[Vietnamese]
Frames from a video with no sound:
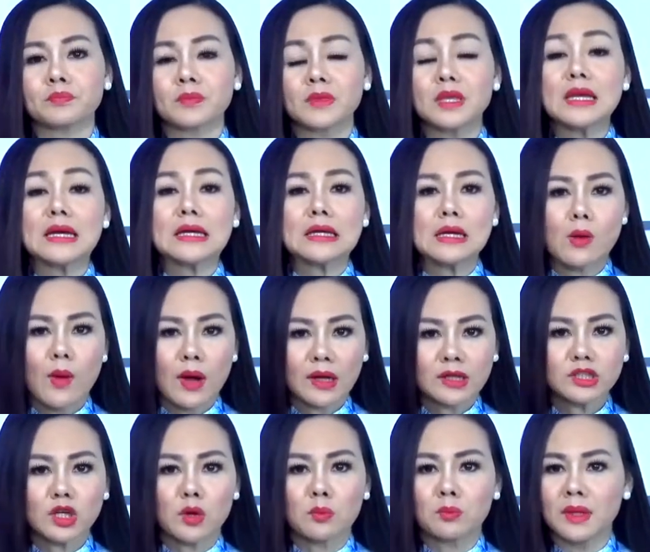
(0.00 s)
Nhưng quan
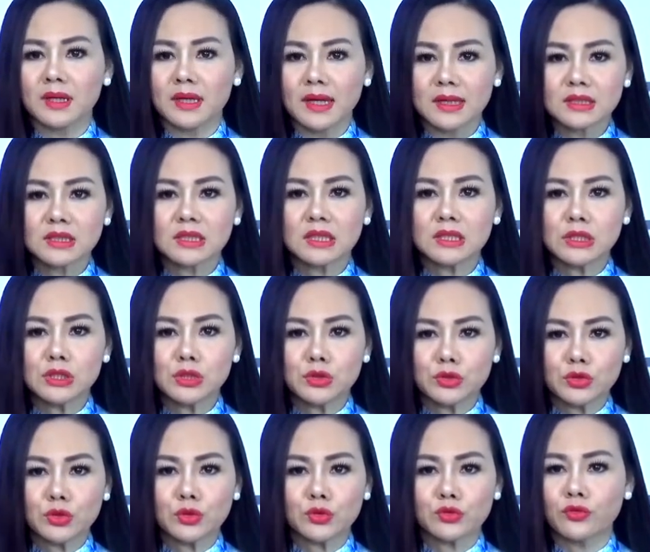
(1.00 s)
trọng là cách chính
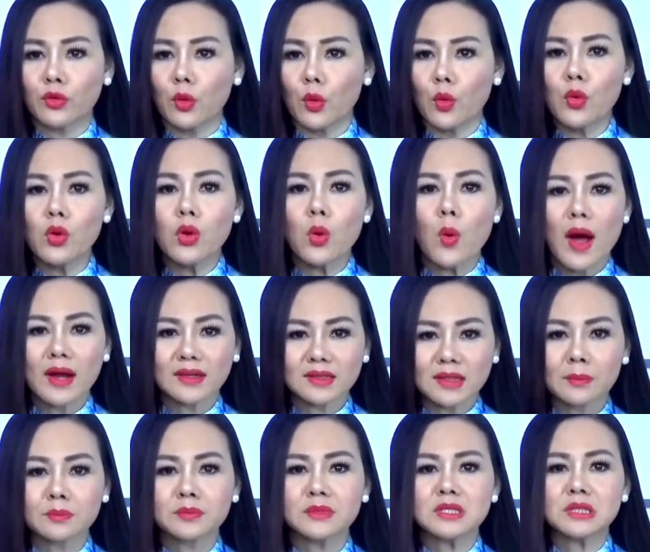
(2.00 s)
phủ quan
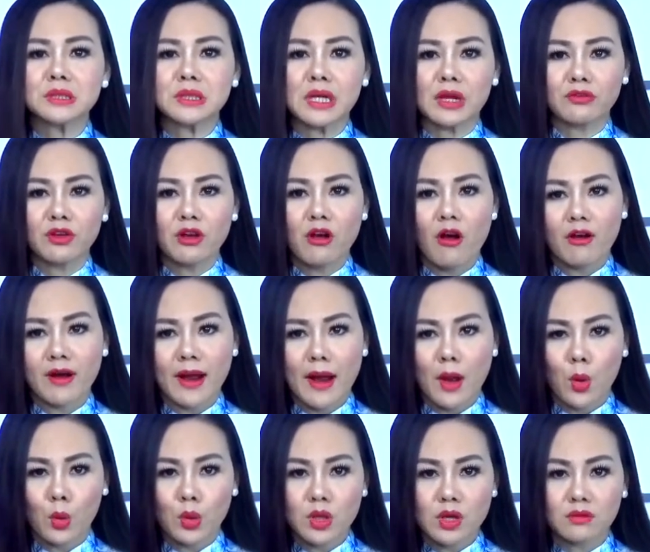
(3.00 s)
tâm chia sẻ với khó khăn
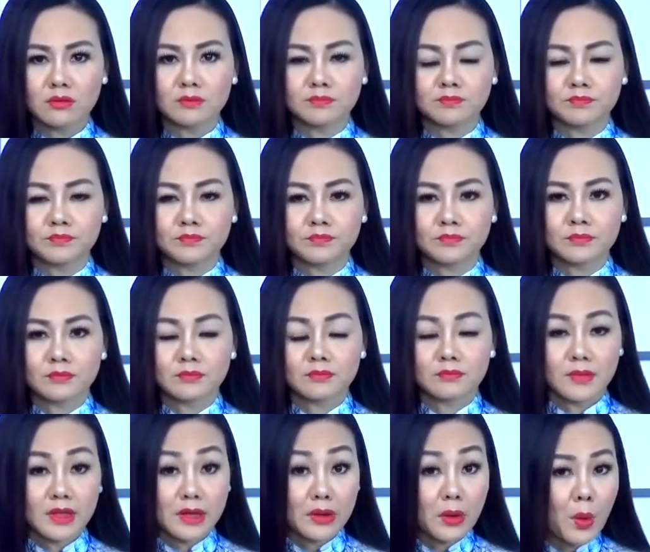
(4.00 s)
của dân.
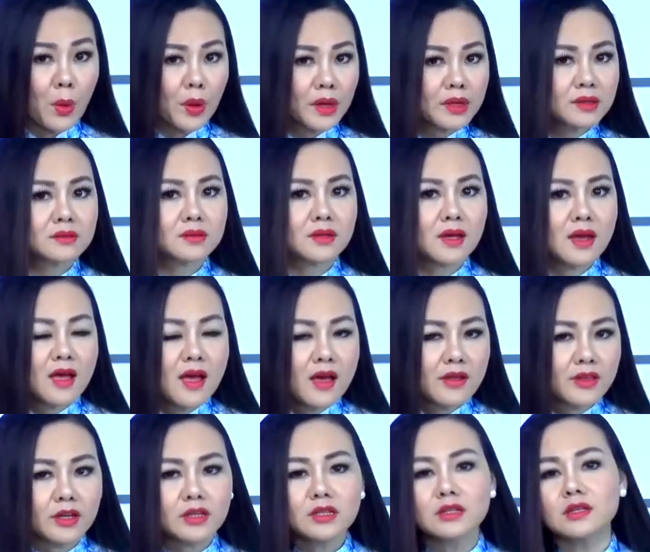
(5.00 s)
À quên, những